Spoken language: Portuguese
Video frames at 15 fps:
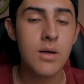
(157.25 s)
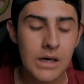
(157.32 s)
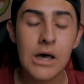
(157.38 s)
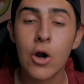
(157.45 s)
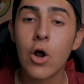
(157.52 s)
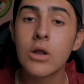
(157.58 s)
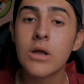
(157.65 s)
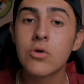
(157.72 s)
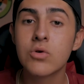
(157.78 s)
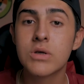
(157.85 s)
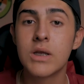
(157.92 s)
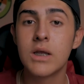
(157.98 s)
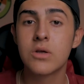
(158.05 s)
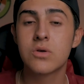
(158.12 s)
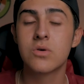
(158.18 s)
E a nota dos
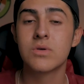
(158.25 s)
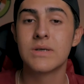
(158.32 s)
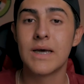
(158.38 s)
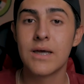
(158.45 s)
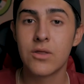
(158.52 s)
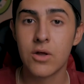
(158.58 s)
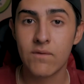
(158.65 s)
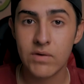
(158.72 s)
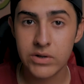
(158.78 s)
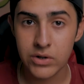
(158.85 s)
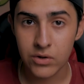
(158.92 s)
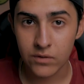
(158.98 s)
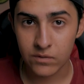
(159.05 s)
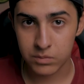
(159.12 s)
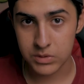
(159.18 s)
críticos é 99%,
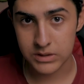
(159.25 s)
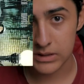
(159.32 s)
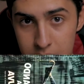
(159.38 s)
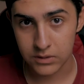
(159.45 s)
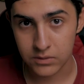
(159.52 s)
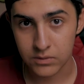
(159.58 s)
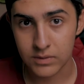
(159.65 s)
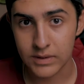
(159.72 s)
99%.